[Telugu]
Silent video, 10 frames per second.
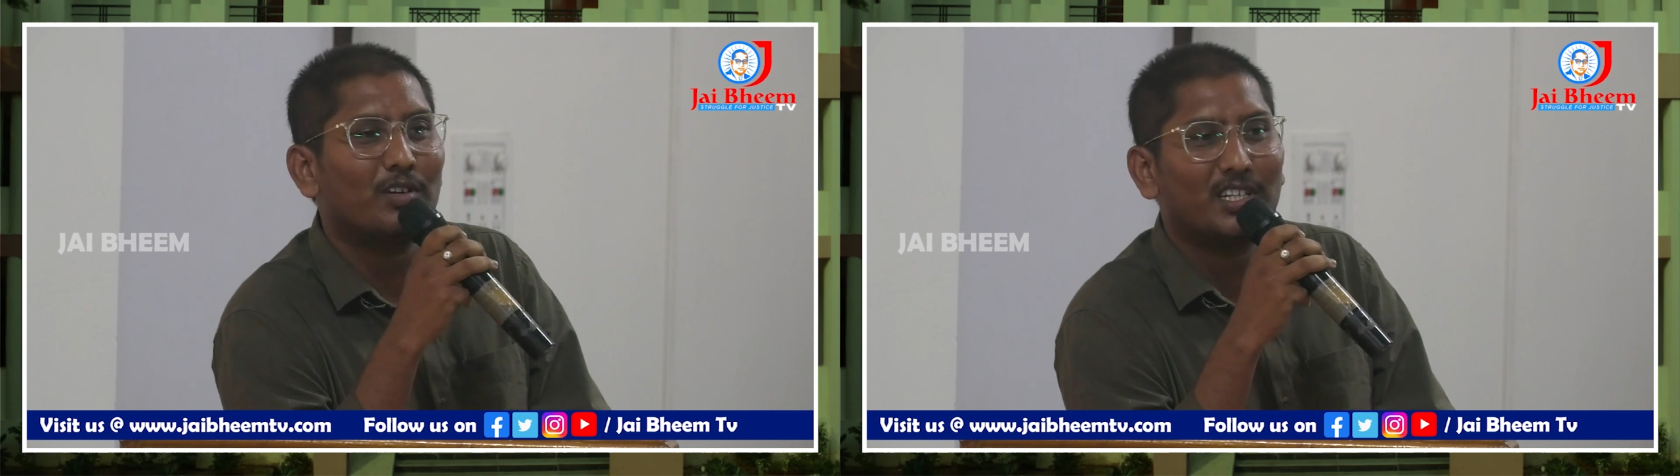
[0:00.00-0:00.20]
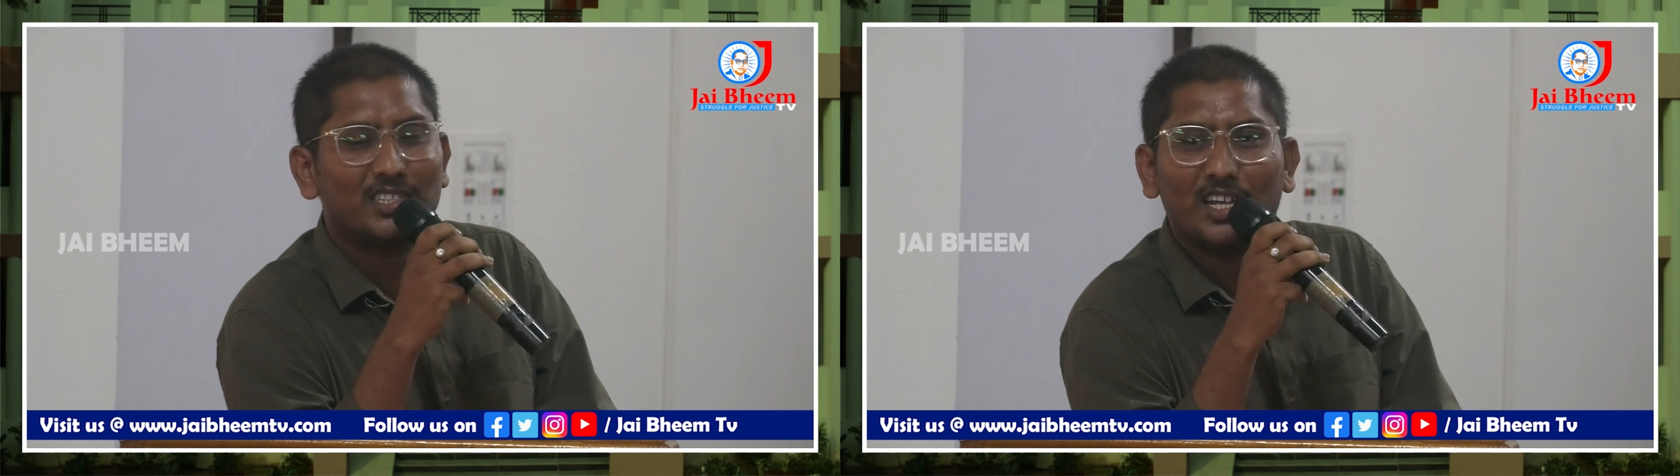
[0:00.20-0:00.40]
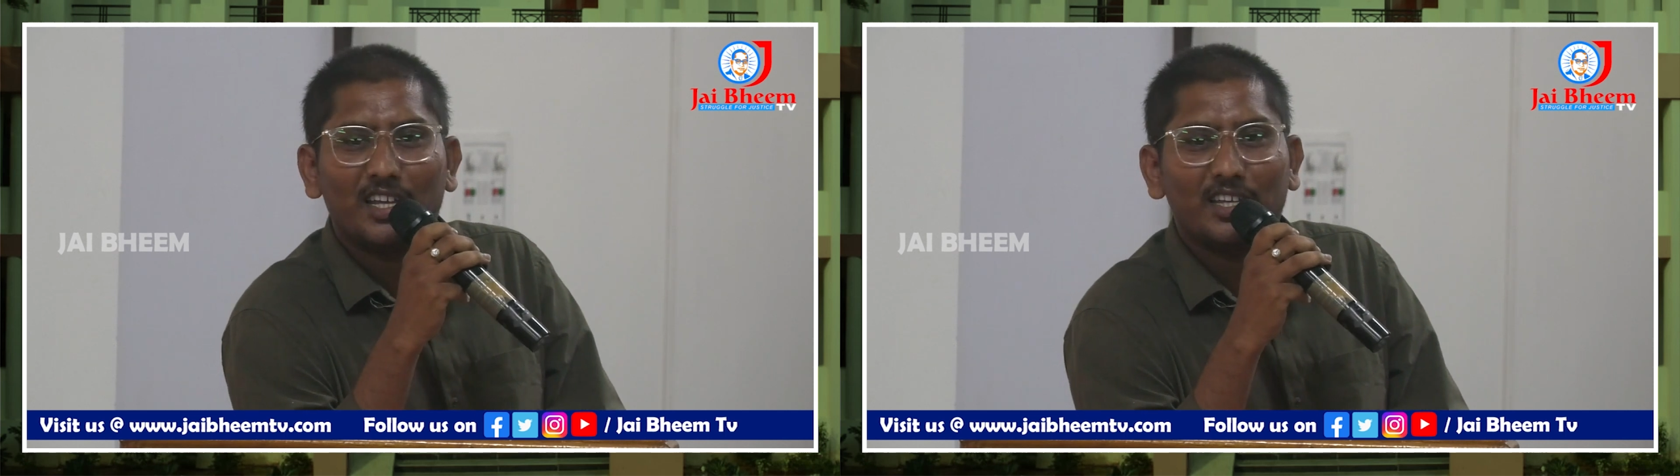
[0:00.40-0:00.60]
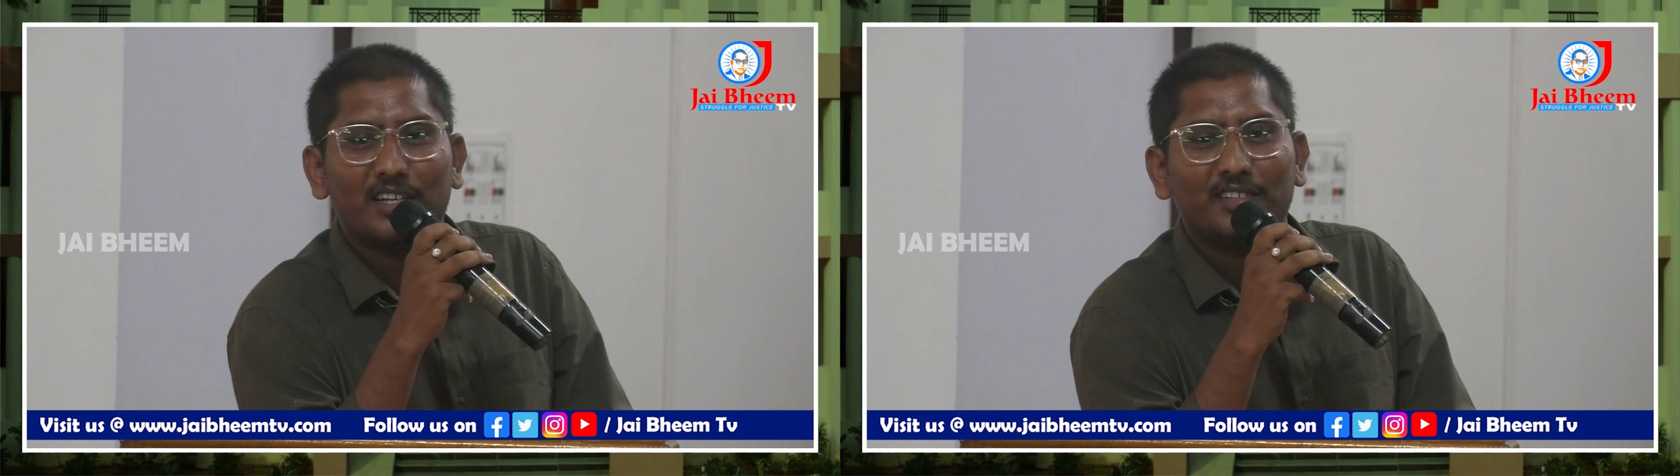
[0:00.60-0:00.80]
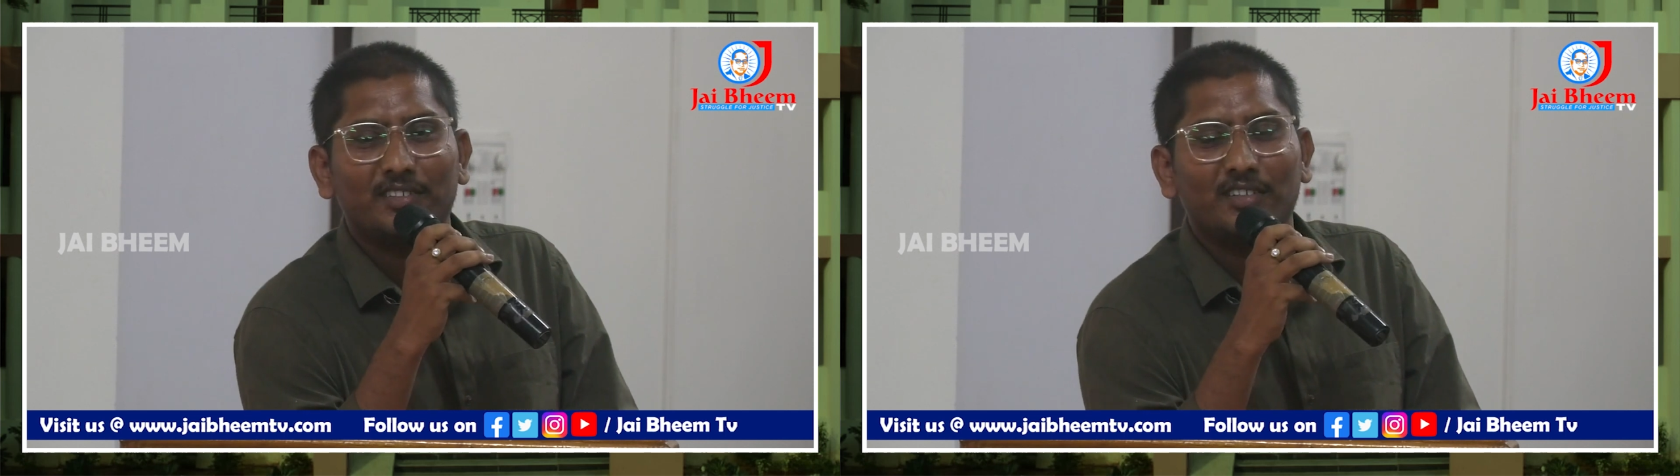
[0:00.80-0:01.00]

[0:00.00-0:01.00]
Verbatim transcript: కృష్ణ అయ్యర్